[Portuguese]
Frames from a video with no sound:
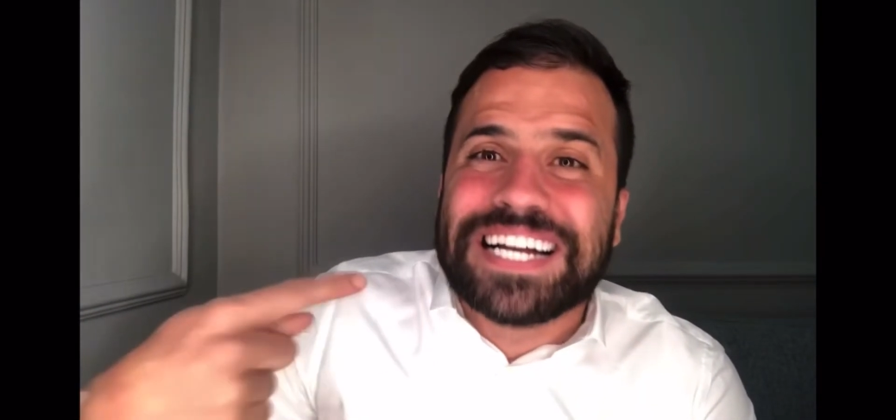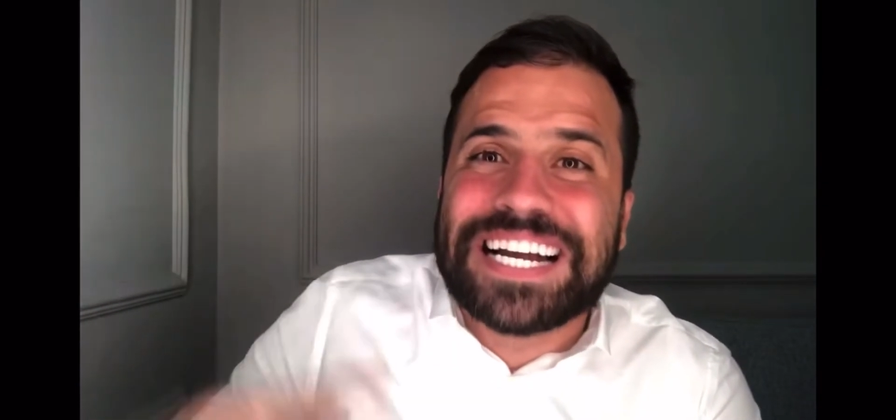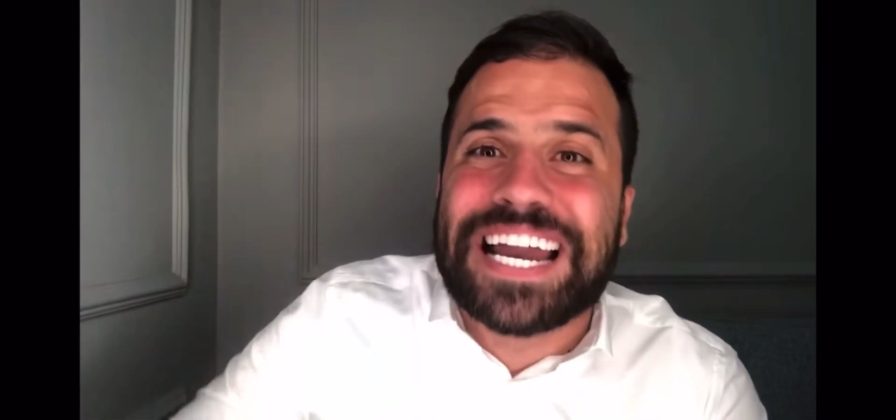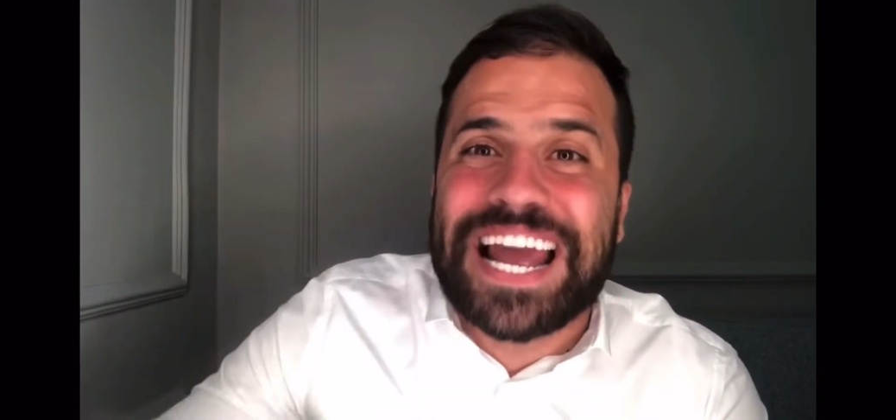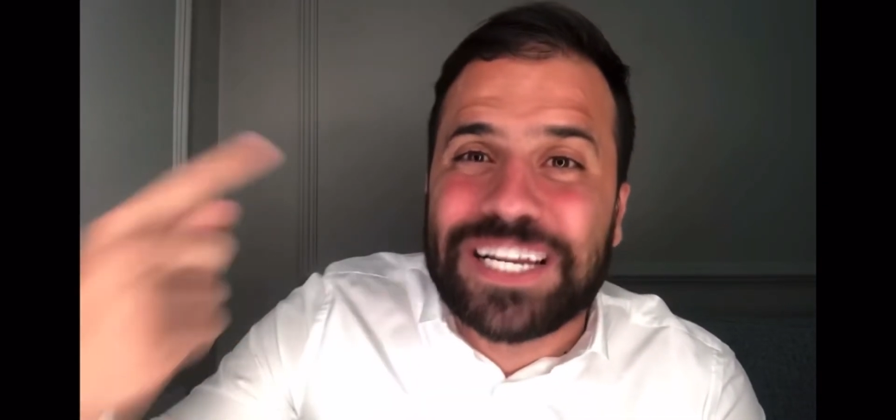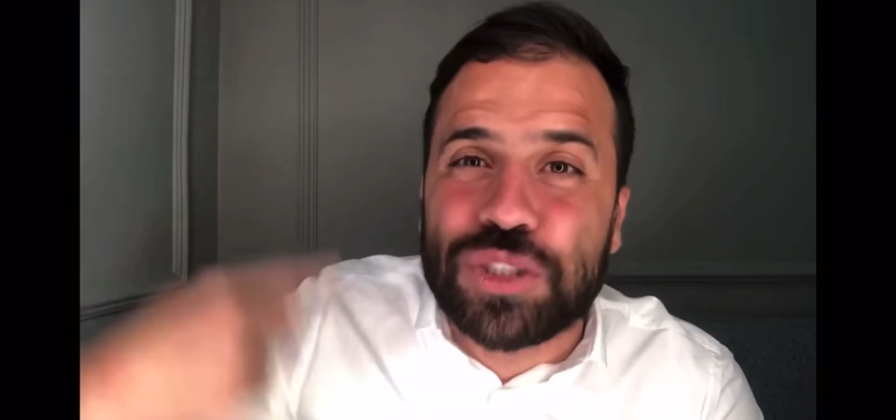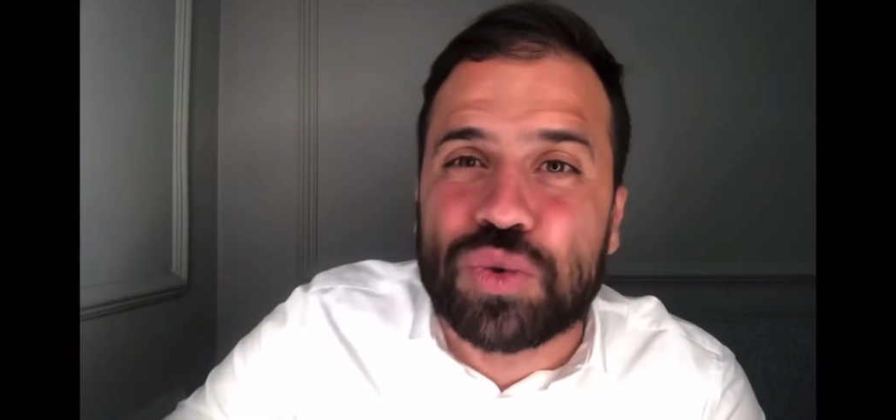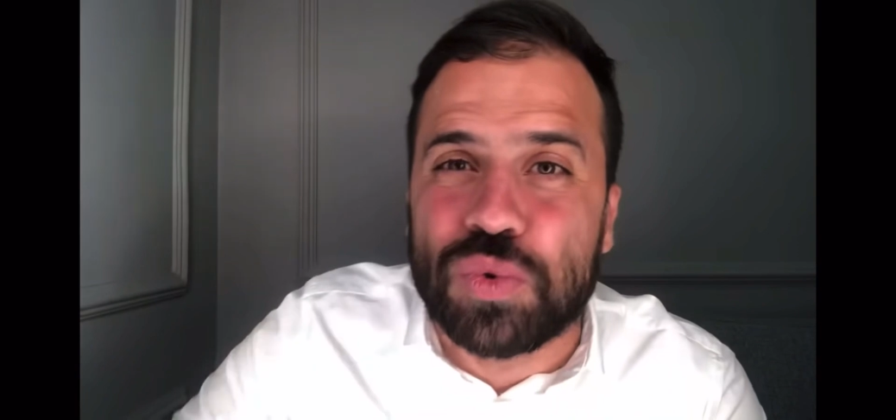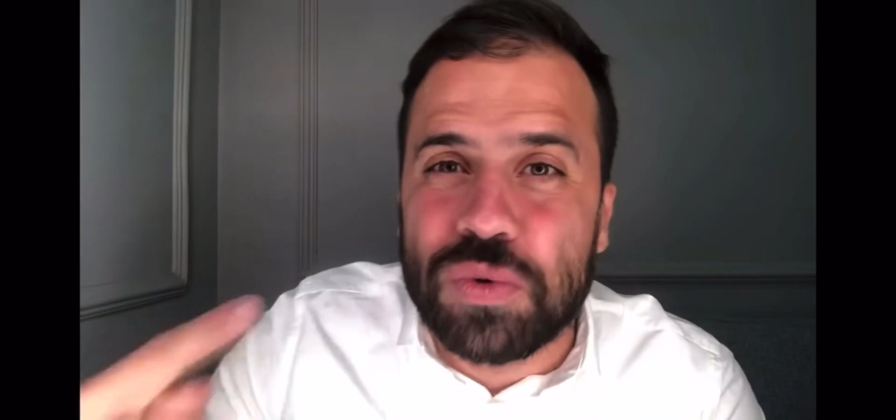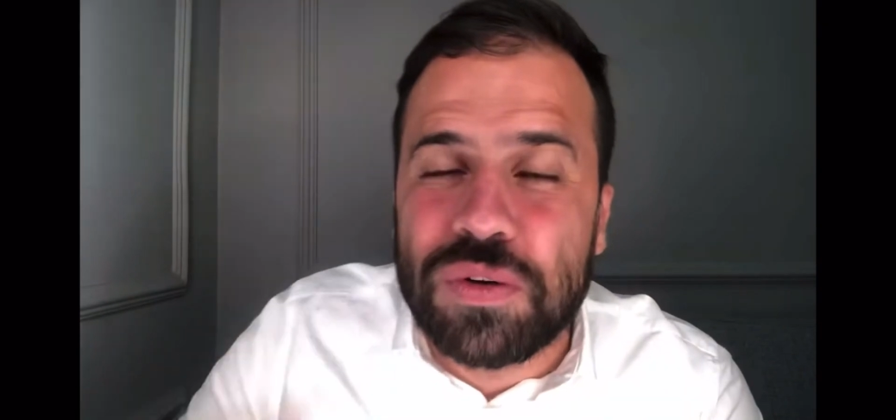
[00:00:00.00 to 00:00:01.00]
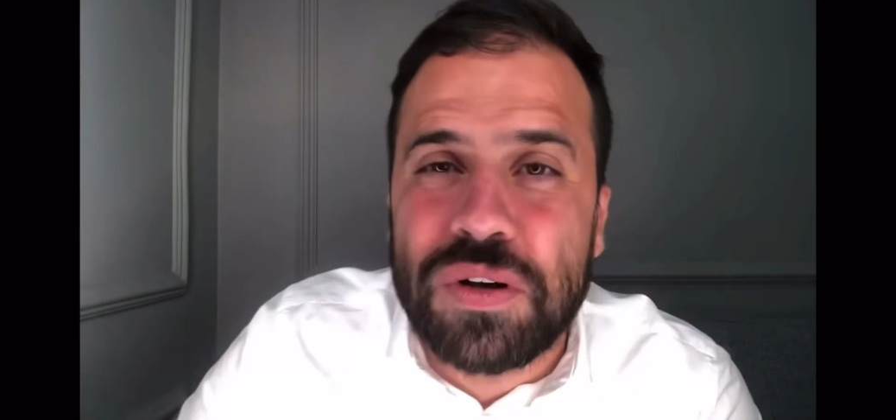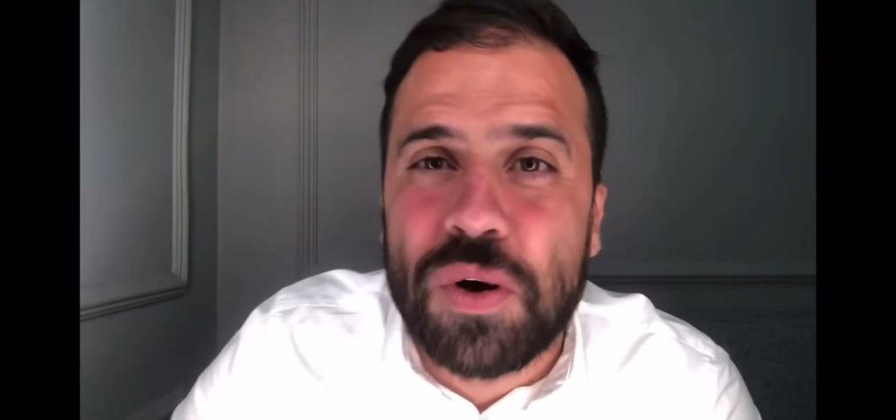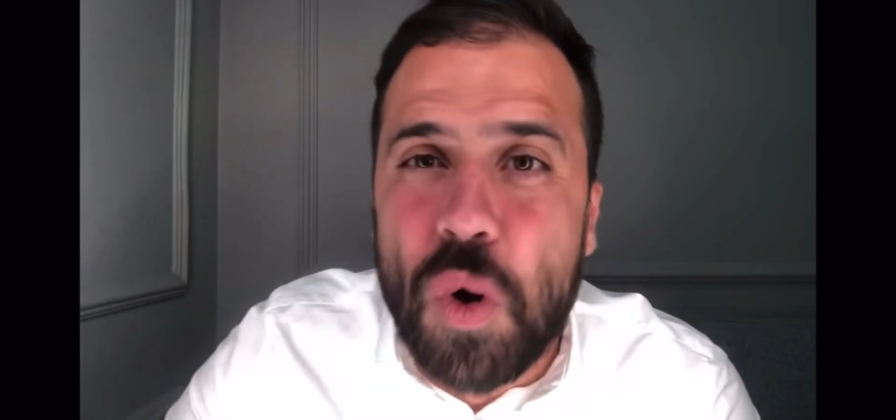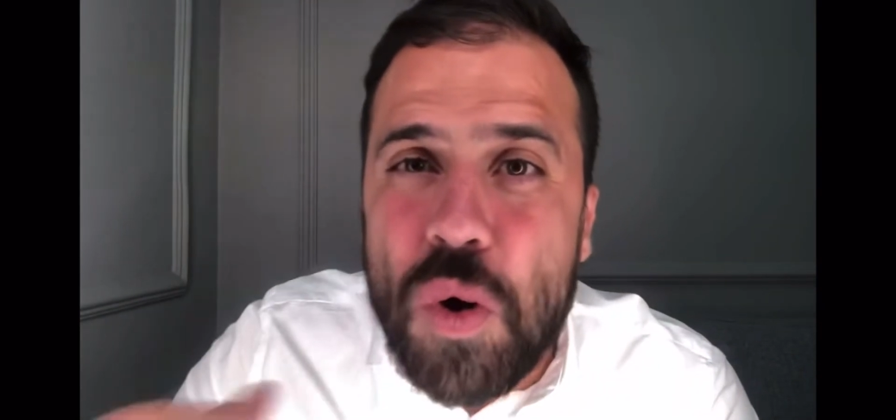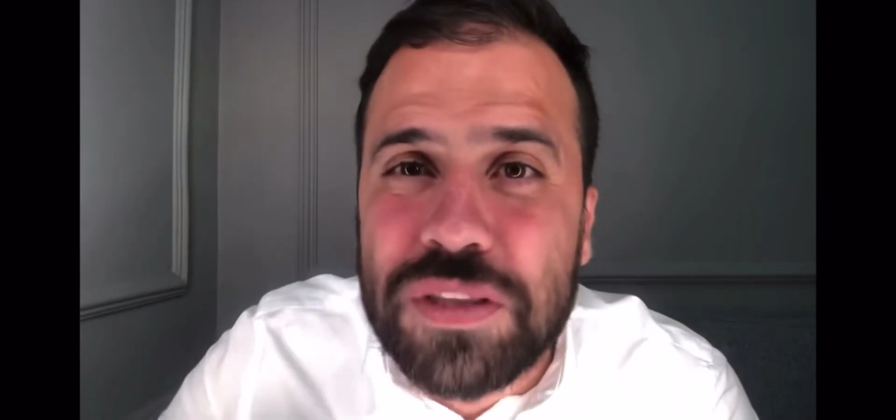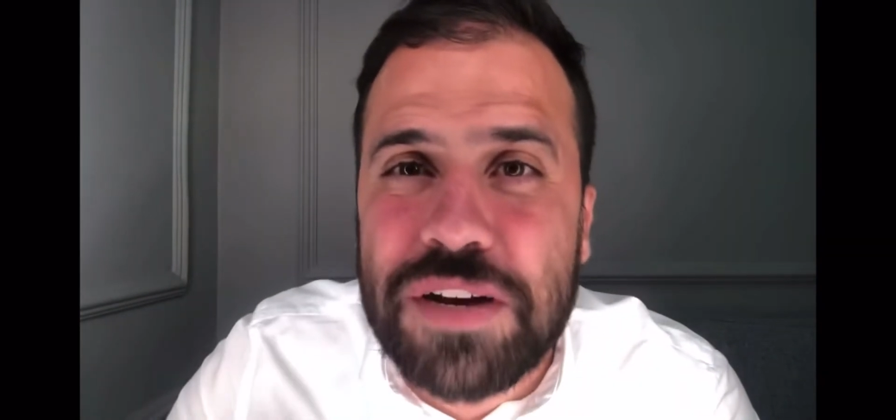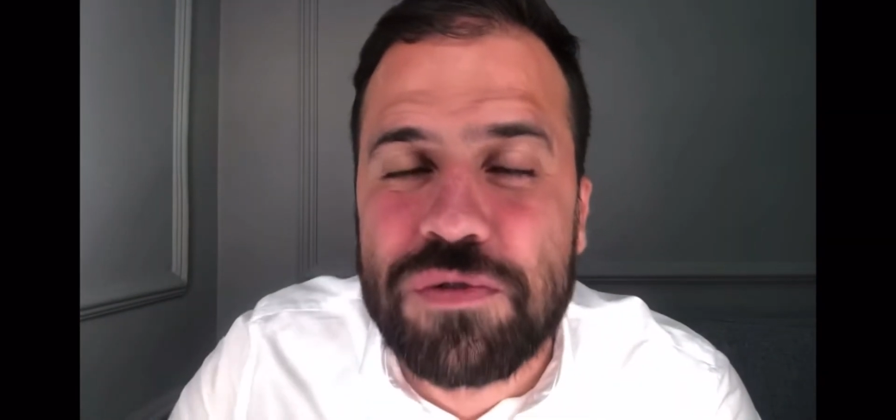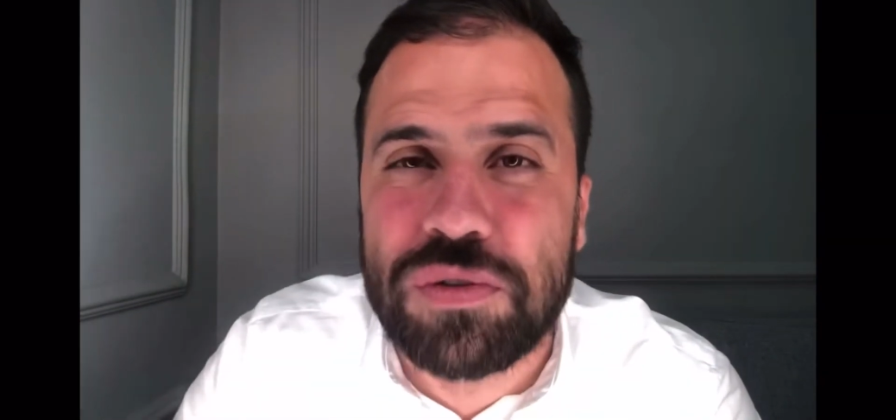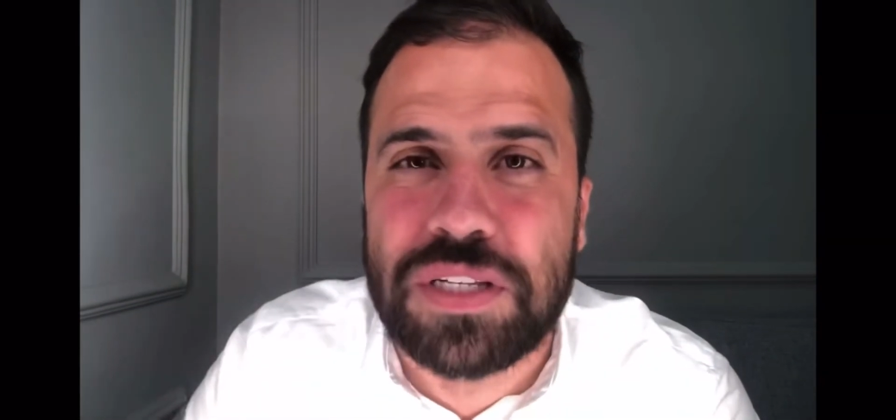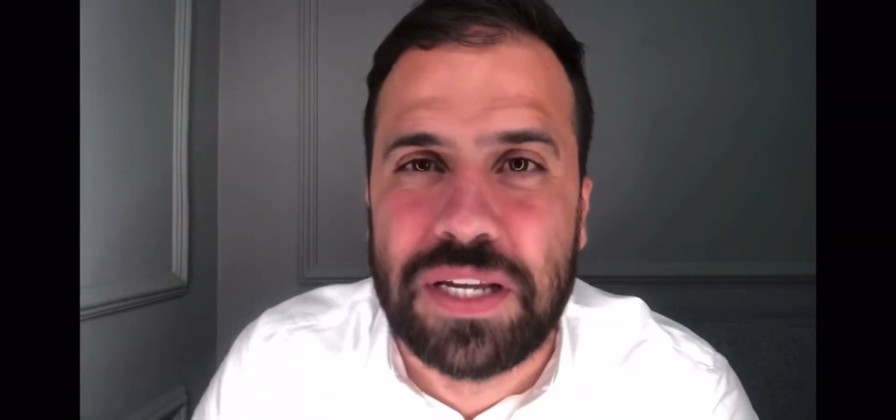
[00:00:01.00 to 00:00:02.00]
crédito contra
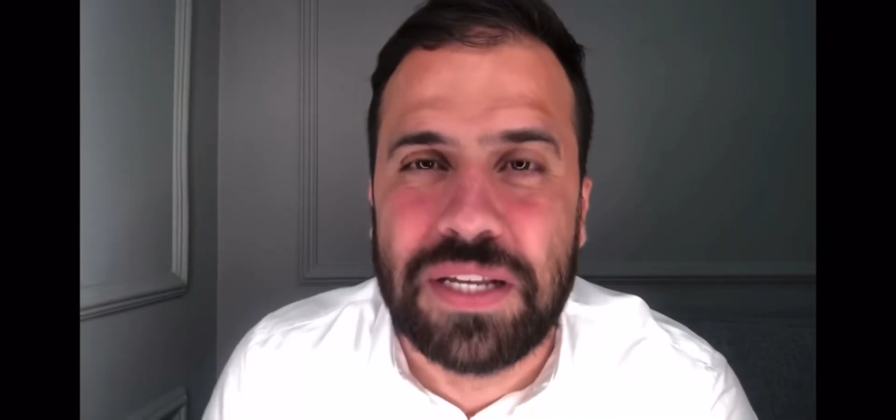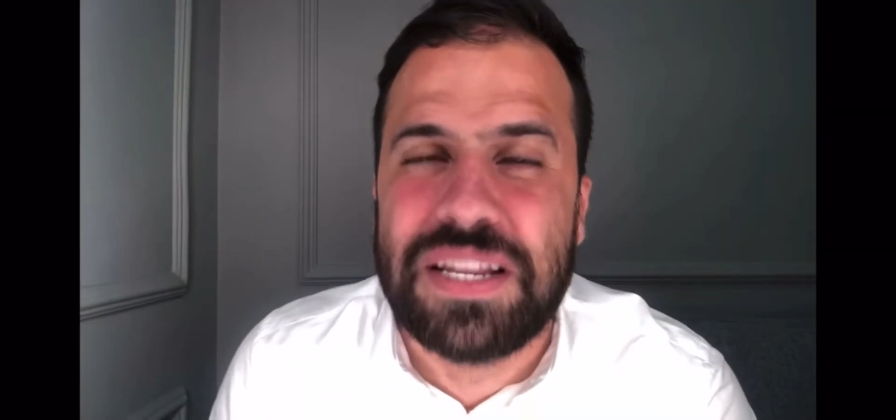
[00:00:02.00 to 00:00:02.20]
você.